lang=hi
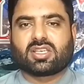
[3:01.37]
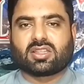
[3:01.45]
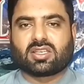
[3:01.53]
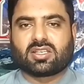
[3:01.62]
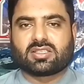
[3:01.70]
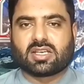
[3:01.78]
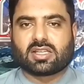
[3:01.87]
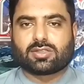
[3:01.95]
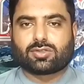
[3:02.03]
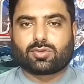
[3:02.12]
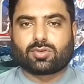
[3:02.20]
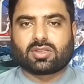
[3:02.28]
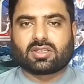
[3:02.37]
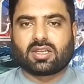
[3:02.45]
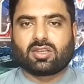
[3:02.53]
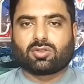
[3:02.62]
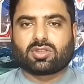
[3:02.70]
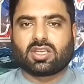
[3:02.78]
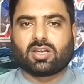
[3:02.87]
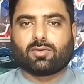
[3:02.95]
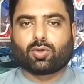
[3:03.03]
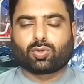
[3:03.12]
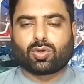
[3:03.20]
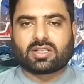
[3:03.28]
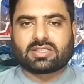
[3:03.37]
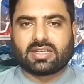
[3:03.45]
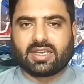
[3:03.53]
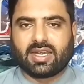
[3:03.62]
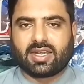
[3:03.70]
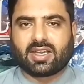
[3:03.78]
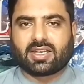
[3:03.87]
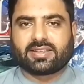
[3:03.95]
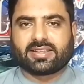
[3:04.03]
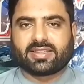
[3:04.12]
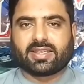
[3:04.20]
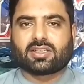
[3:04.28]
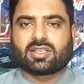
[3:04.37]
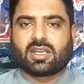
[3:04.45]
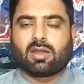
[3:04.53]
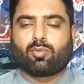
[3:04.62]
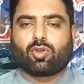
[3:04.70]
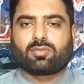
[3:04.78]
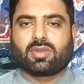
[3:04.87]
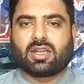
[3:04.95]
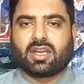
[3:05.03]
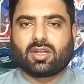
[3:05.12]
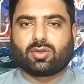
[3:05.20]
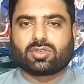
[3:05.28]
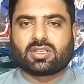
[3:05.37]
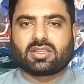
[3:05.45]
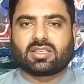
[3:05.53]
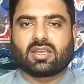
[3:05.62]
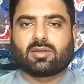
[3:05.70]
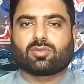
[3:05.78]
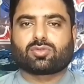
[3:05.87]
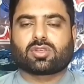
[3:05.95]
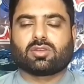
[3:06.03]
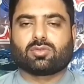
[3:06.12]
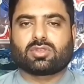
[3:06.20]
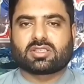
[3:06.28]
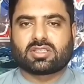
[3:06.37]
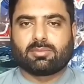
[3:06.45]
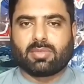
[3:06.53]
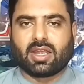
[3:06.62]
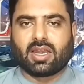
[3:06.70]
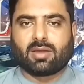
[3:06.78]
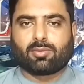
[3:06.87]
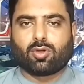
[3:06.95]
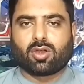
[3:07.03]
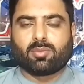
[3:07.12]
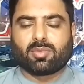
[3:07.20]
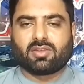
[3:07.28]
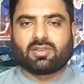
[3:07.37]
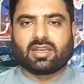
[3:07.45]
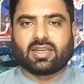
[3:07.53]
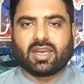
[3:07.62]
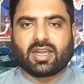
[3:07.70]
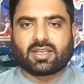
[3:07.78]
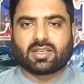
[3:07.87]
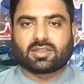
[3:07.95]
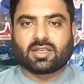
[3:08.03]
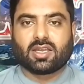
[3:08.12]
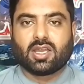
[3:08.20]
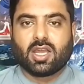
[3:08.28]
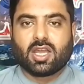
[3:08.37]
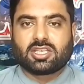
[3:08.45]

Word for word: जिसकी इतनी ज़्यादा ज़रूरत नहीं होती है वो थोड़ा सा लेट कर देते हैं ठीक है अपॉइंटमेंट लेट हो जाती है उस उधर से मेल आपको कंपनी वाले लेट करते हैं